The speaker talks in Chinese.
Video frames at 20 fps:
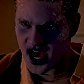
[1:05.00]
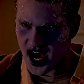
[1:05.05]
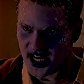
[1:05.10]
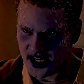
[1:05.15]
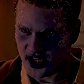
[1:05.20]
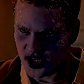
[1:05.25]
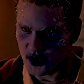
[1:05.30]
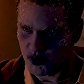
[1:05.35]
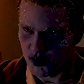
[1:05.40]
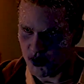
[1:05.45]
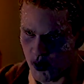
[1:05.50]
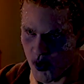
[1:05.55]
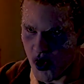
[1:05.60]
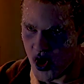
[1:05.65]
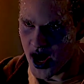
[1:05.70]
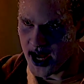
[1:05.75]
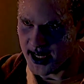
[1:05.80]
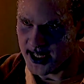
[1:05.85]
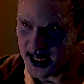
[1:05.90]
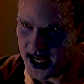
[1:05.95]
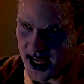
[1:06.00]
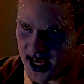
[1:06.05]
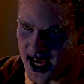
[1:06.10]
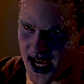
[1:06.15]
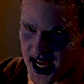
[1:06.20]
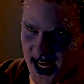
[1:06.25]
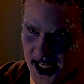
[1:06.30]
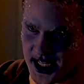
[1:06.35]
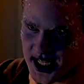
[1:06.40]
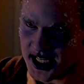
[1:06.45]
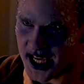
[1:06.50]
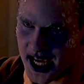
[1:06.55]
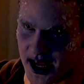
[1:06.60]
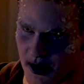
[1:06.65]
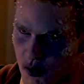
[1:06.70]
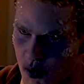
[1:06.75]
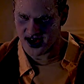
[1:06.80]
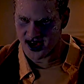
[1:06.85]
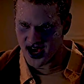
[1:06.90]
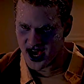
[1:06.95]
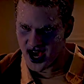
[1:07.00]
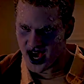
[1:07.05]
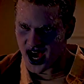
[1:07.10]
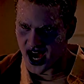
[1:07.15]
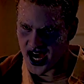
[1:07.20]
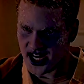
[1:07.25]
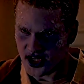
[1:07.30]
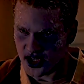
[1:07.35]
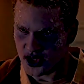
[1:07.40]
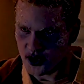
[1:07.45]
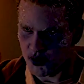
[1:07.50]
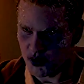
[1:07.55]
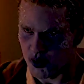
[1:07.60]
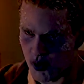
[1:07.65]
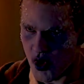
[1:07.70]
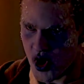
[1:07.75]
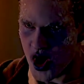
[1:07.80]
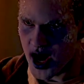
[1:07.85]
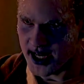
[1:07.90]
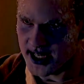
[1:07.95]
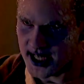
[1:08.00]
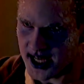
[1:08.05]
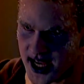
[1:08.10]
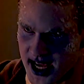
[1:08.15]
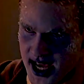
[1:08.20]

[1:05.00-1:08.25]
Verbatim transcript: 然后慢慢逼近自己的女友。大壮向前慢慢逼